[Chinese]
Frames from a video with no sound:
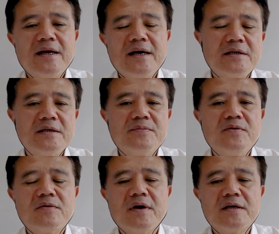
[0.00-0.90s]
他还是
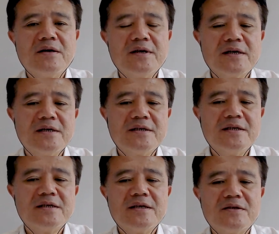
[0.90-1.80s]
不计较那个
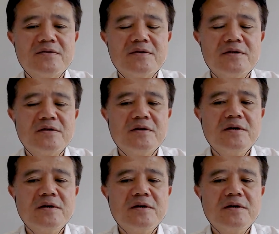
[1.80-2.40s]
金钱的损失，